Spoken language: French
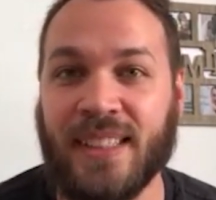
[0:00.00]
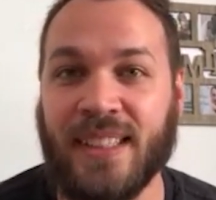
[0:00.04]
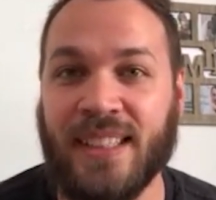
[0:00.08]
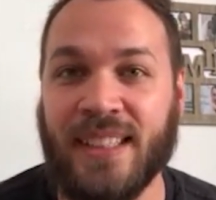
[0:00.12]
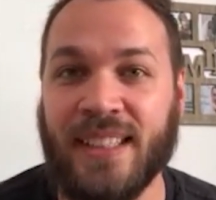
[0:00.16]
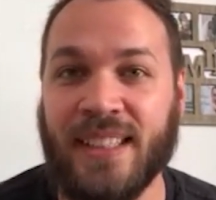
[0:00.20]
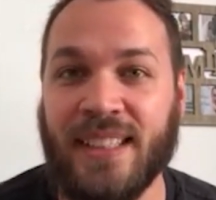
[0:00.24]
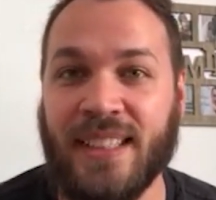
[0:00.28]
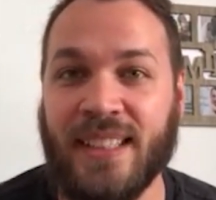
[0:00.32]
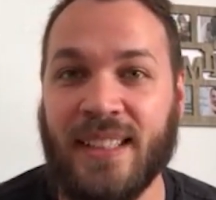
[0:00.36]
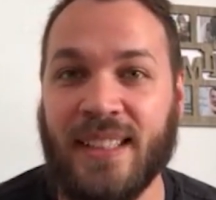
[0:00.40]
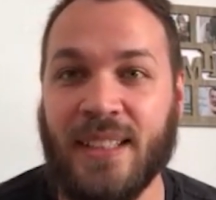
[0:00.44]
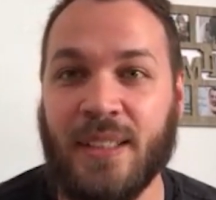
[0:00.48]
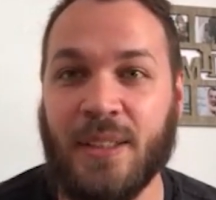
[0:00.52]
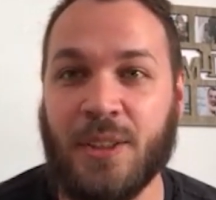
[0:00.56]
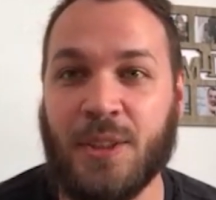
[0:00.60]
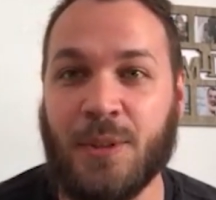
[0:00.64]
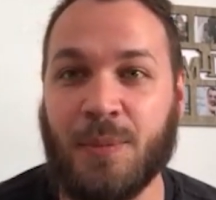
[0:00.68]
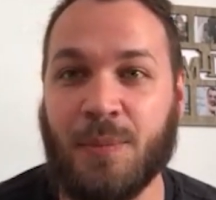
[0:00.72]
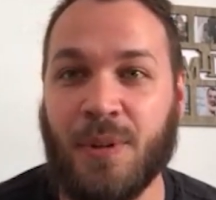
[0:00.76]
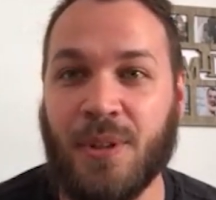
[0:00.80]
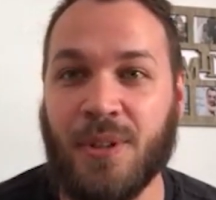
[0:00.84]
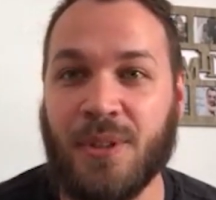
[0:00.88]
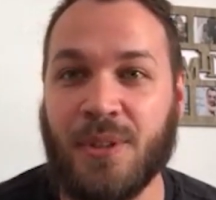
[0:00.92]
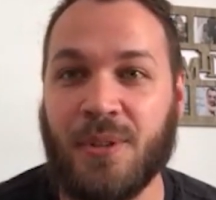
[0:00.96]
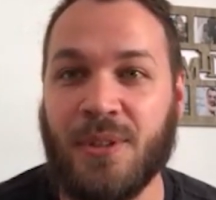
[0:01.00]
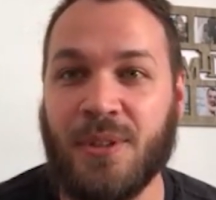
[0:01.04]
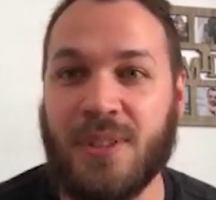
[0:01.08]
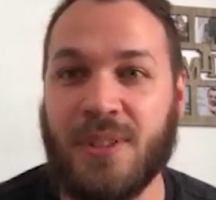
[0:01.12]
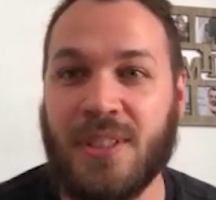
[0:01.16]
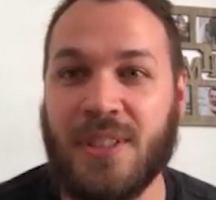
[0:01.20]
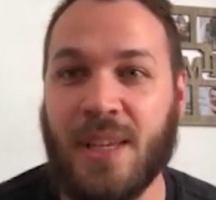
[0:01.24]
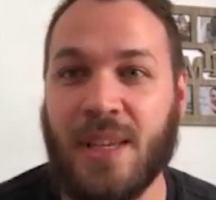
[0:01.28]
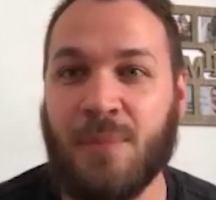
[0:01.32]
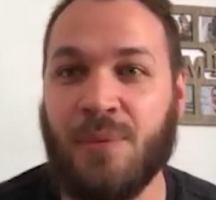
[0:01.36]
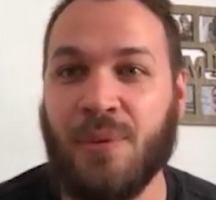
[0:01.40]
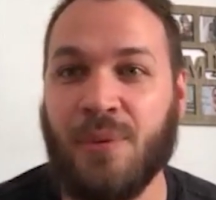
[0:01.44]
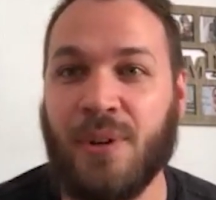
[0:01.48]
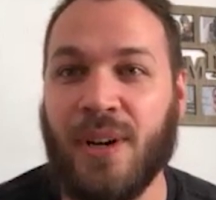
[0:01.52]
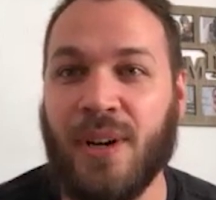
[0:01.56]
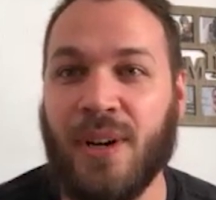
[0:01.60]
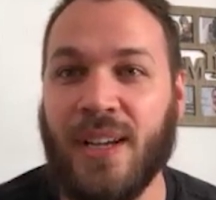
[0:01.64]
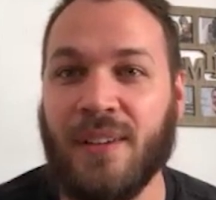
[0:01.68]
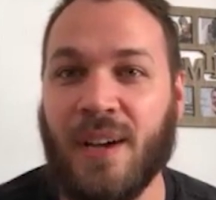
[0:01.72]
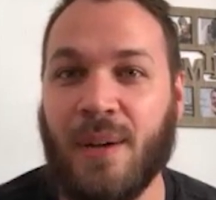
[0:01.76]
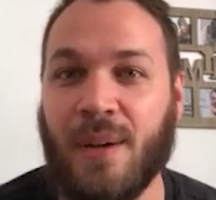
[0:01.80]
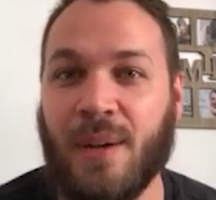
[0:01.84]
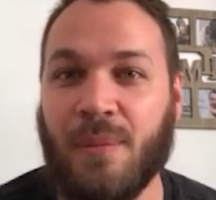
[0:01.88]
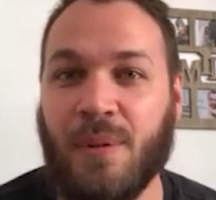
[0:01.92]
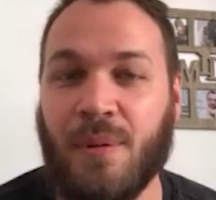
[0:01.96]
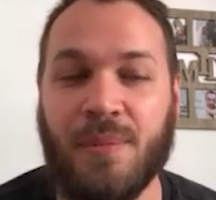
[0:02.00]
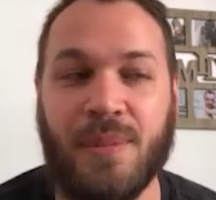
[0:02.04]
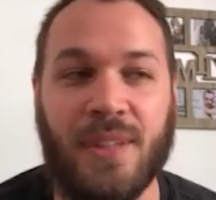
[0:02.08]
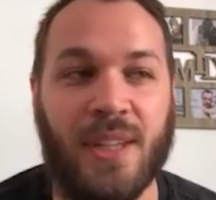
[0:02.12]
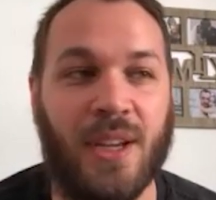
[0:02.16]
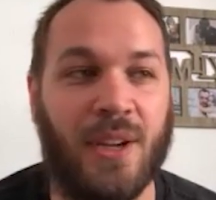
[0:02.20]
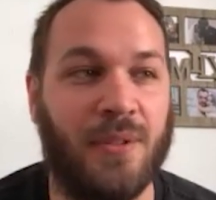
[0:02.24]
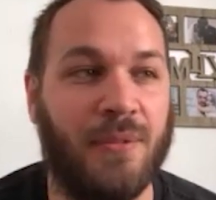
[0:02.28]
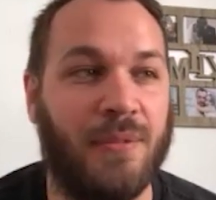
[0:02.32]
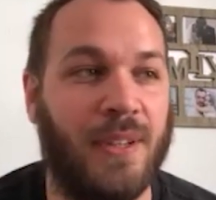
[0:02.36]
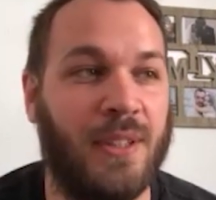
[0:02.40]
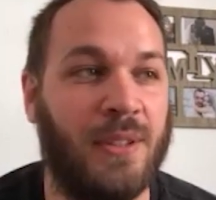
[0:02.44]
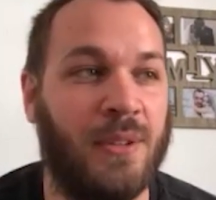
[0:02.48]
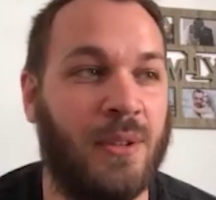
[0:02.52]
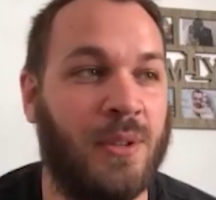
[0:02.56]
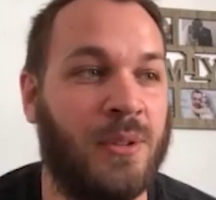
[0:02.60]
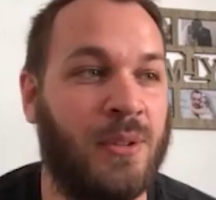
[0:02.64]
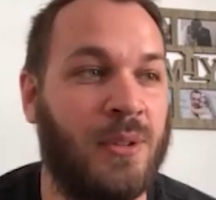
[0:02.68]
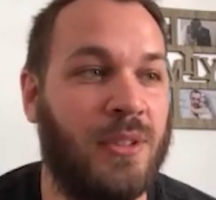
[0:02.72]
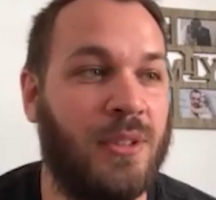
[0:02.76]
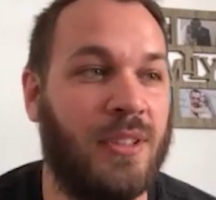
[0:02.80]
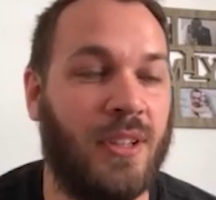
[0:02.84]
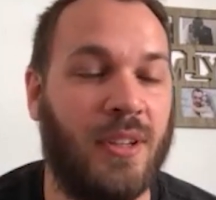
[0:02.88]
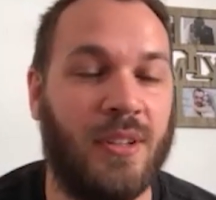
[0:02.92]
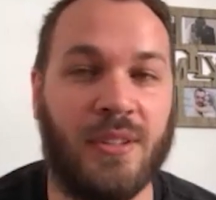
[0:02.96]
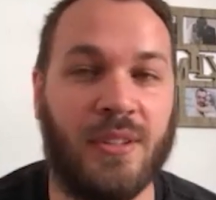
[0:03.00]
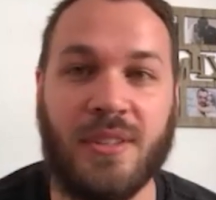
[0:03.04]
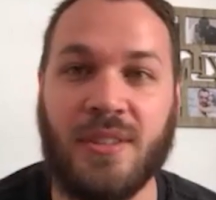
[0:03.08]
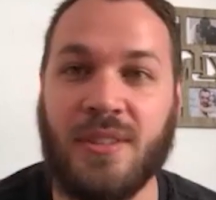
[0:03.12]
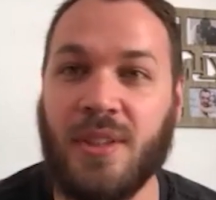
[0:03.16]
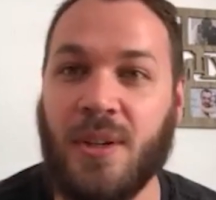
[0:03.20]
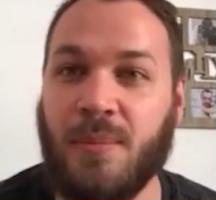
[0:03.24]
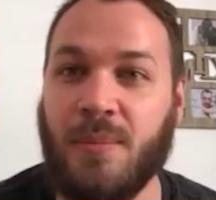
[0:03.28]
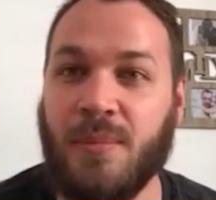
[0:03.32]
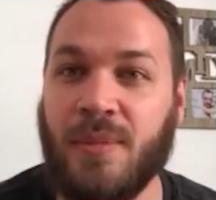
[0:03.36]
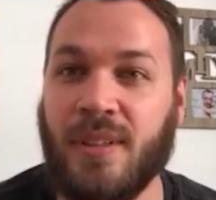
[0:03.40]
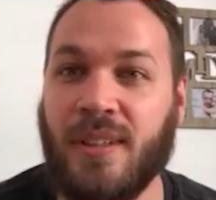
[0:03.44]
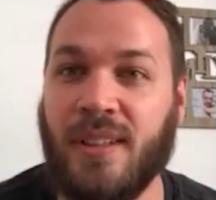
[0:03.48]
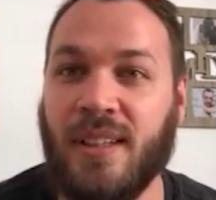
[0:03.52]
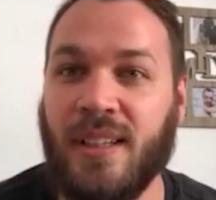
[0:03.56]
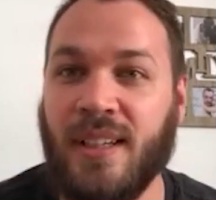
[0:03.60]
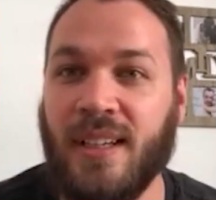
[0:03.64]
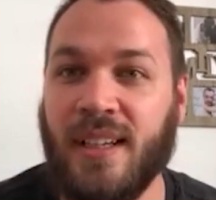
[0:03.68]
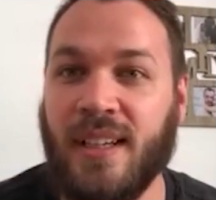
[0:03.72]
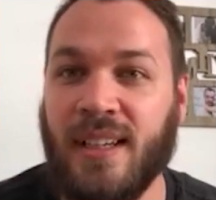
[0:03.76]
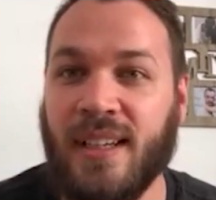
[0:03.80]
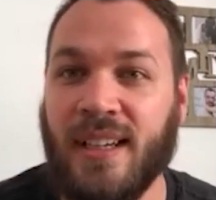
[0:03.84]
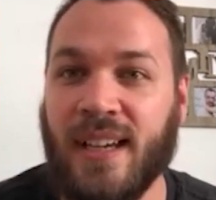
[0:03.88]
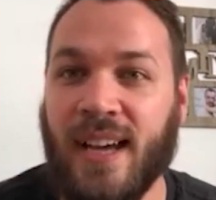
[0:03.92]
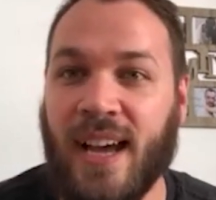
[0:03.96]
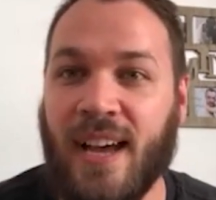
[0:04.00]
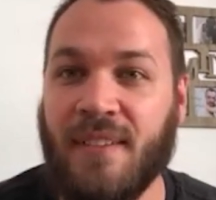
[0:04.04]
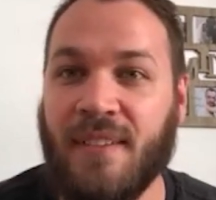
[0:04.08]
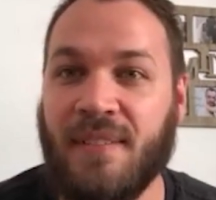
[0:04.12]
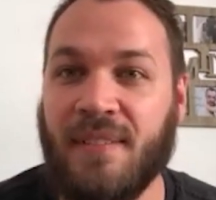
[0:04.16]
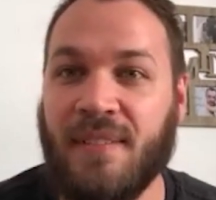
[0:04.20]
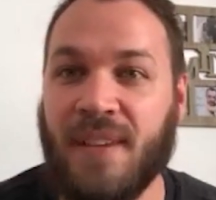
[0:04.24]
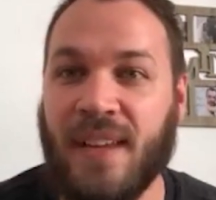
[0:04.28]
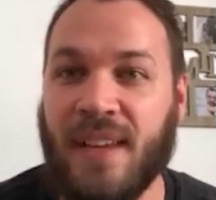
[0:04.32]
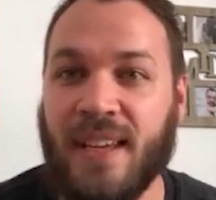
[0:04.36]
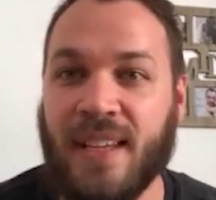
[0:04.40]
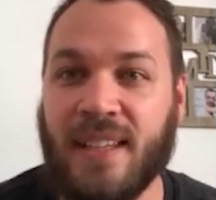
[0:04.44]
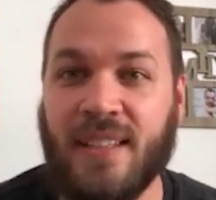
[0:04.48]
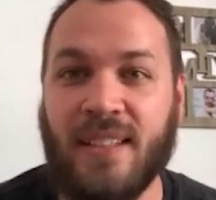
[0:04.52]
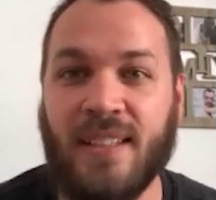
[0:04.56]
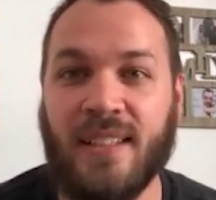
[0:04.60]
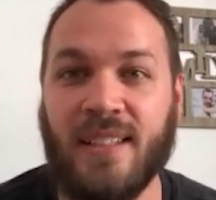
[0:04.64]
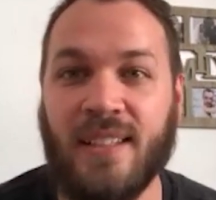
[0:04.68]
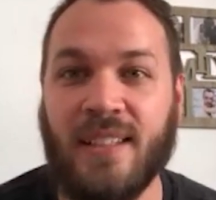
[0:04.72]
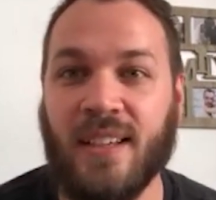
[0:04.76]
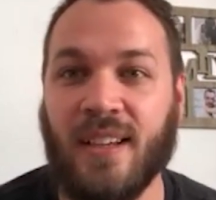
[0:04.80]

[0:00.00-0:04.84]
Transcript: et je pense que ça pourrait être vraiment bien, en fait, de juste ensemble, avec.